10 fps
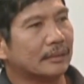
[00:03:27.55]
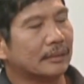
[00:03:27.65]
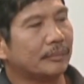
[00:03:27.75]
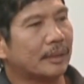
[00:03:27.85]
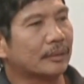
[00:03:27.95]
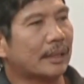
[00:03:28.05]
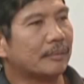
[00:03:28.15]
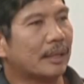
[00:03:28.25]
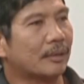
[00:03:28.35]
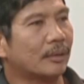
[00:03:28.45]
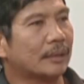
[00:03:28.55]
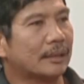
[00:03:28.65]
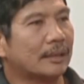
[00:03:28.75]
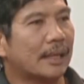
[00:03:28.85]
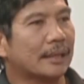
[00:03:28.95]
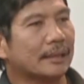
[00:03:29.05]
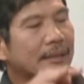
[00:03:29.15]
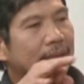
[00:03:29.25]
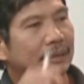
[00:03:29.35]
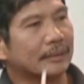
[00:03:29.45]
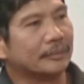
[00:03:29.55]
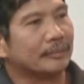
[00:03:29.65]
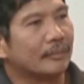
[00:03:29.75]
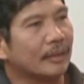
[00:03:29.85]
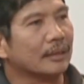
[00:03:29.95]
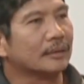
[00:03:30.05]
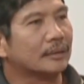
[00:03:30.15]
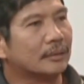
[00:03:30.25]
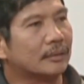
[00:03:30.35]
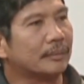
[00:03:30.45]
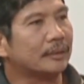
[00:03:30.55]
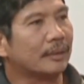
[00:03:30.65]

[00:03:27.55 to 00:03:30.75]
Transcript: Mm. Meron tayong mga rotary dryer ngayon eh. Mm. So